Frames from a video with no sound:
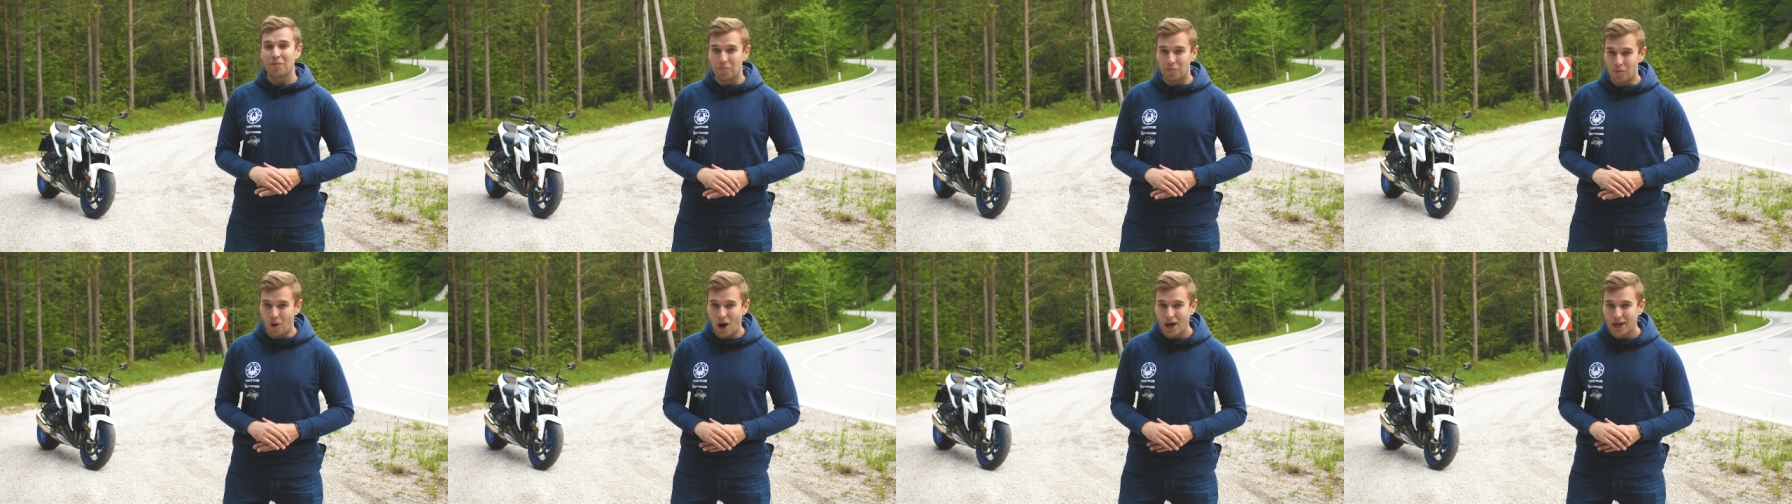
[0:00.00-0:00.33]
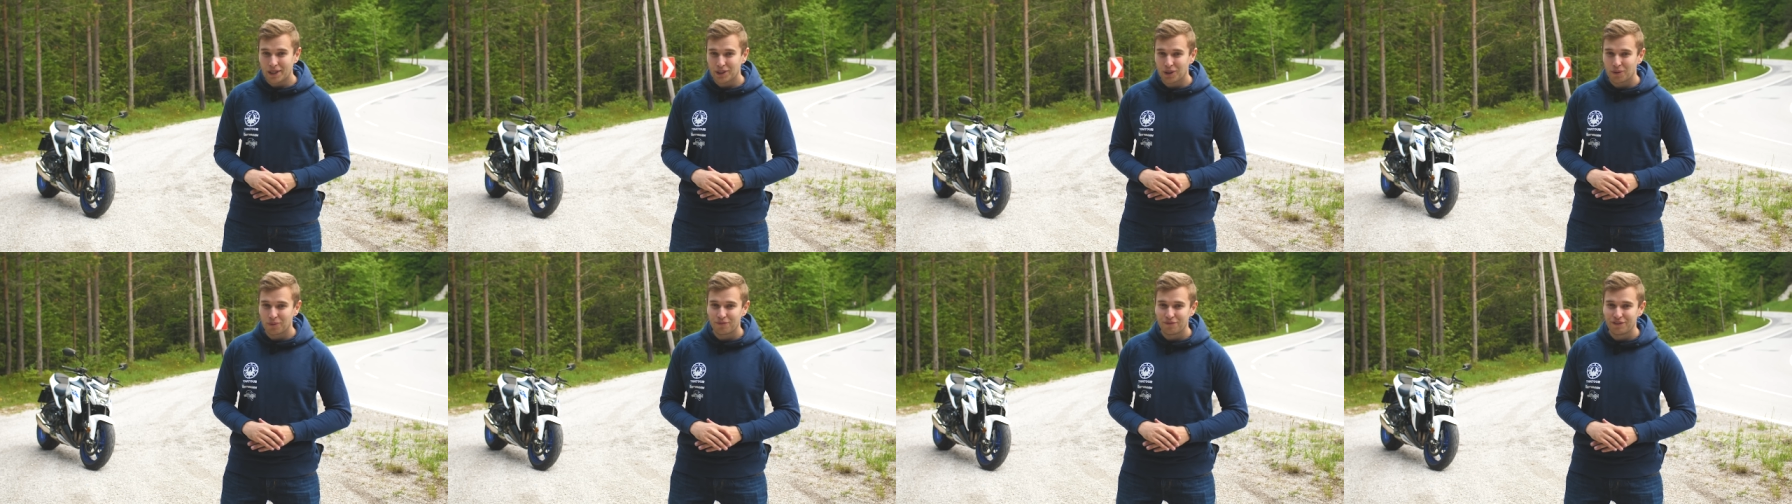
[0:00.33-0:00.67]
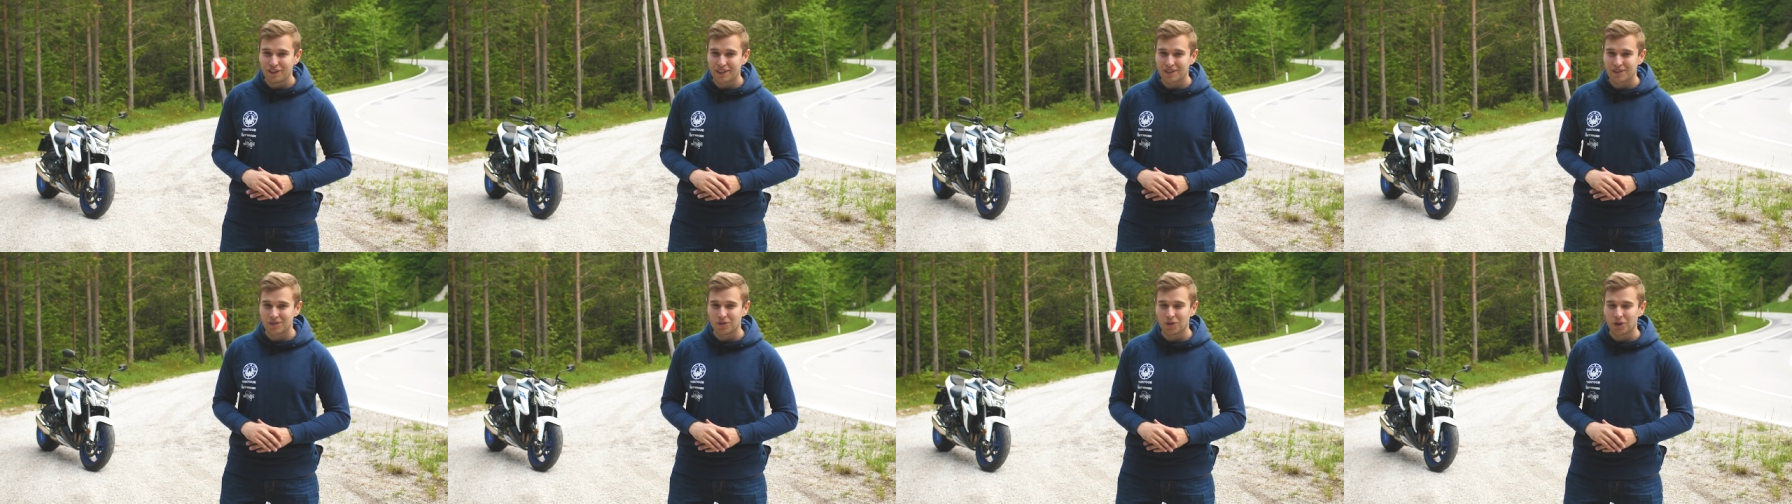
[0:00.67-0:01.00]
morgen um
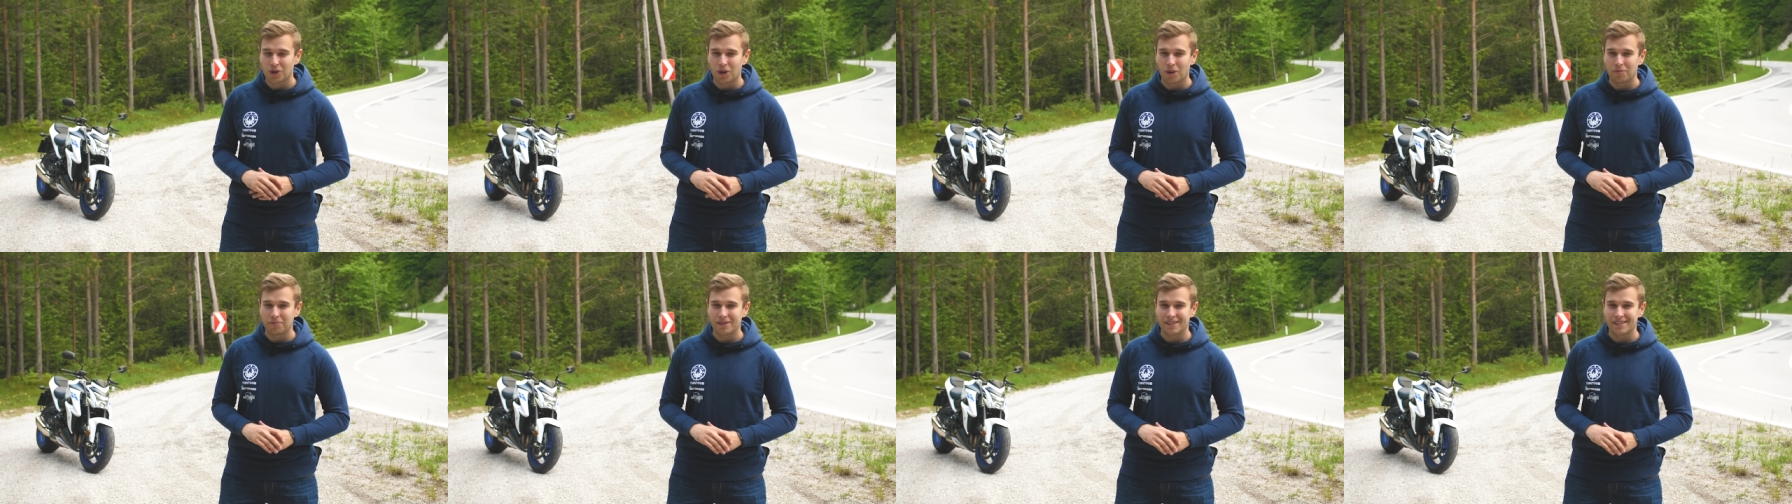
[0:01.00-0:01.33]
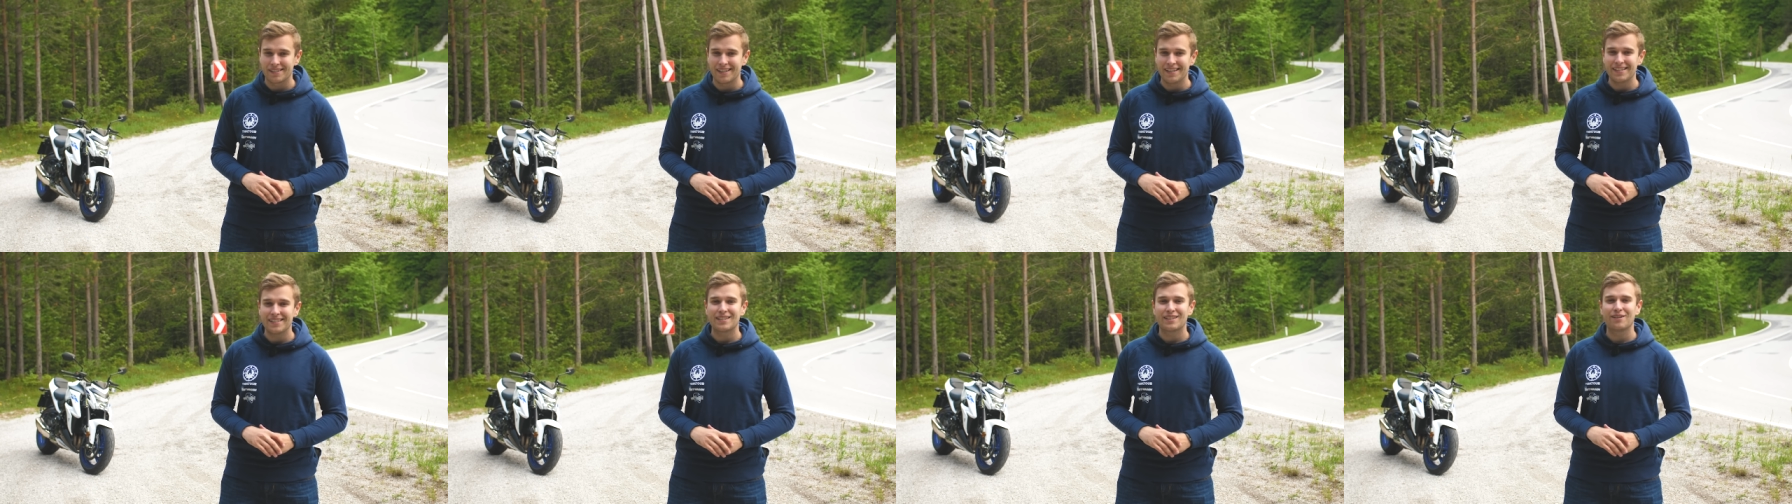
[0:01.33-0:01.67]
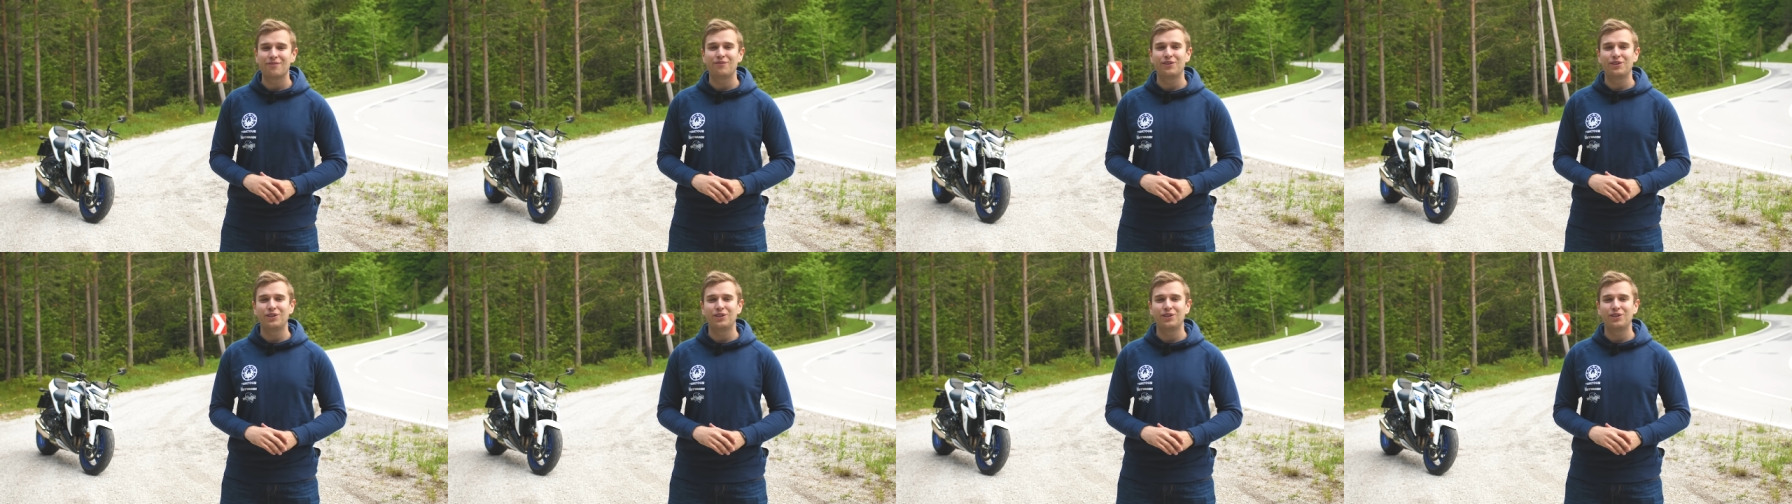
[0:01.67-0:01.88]
14 Uhr kommt das nächste